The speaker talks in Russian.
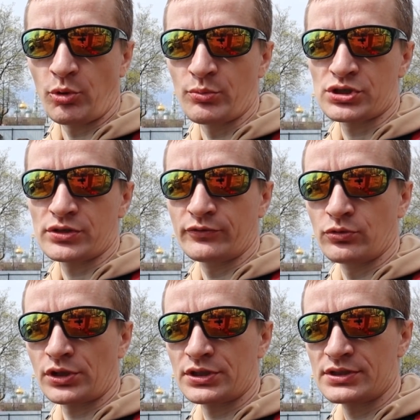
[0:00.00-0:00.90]
помощи в
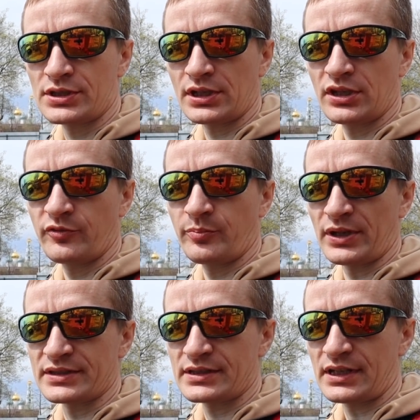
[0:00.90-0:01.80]
городе Сергиев
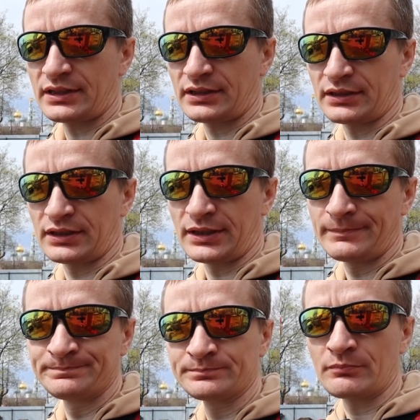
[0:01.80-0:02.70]
Посад.
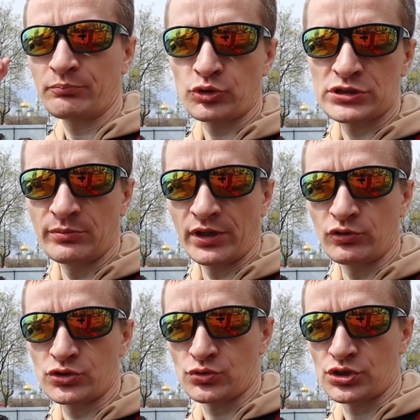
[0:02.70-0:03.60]
А, после
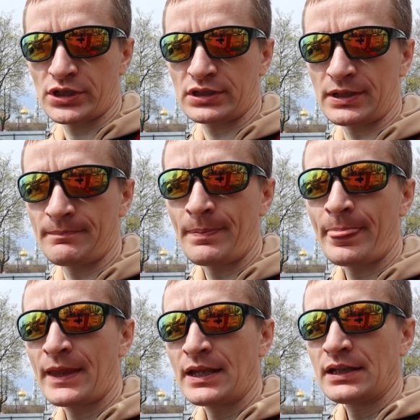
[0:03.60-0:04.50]
моего сюжета
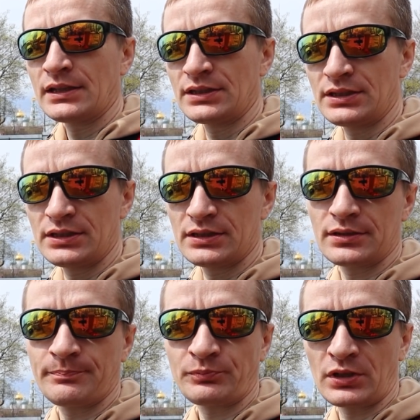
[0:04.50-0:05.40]

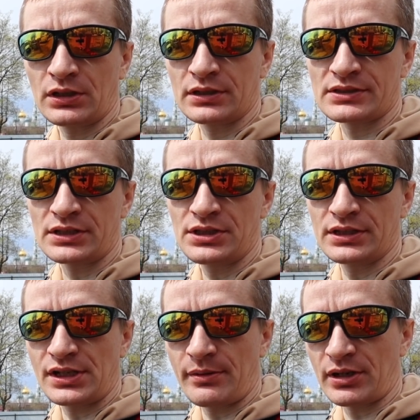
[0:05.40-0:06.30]
и а, статьи
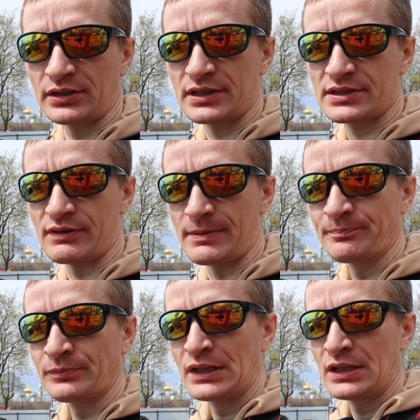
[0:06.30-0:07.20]
Андрея Мордасова
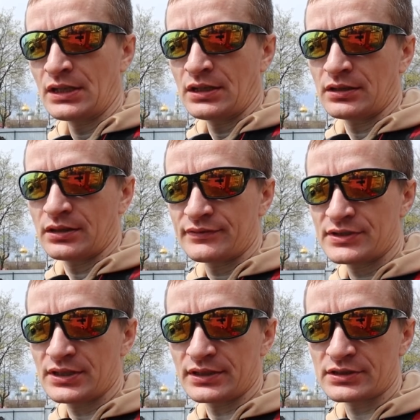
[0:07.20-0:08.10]
а,
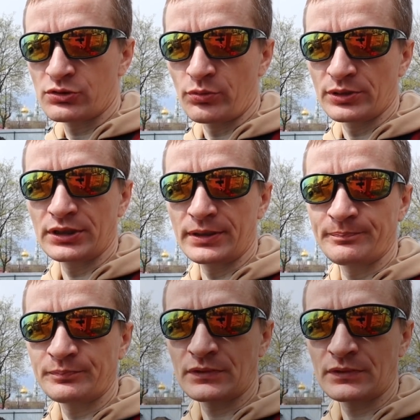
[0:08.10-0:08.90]
все сломанные